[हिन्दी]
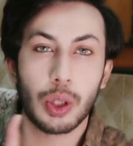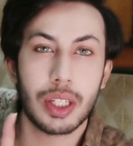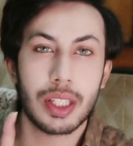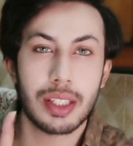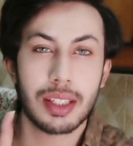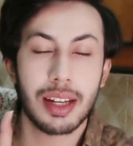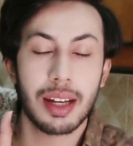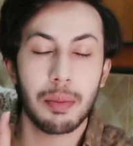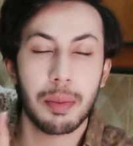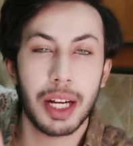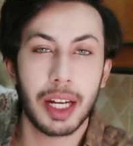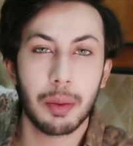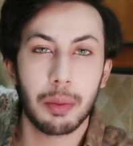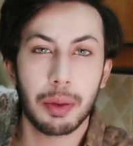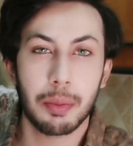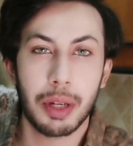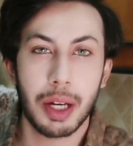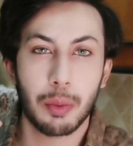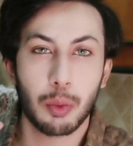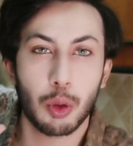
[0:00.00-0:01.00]
इसके बारे
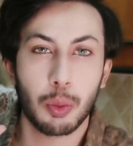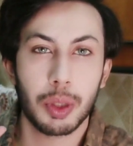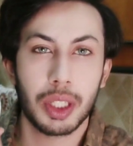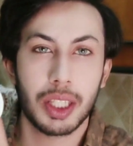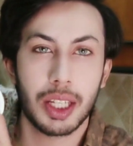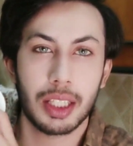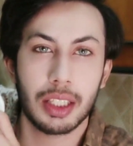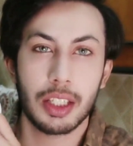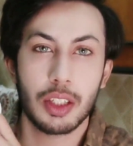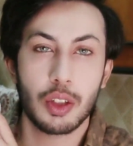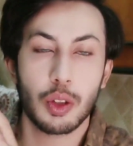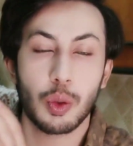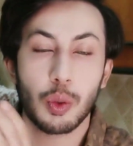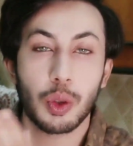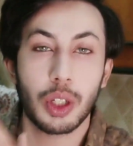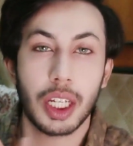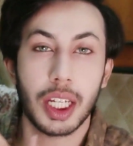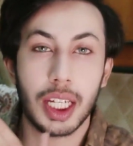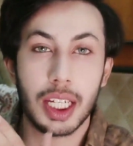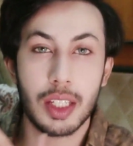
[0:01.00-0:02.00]
में मैं आपको बताता
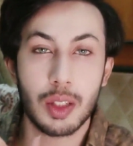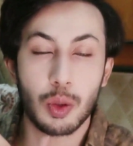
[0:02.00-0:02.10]
चलूँ कि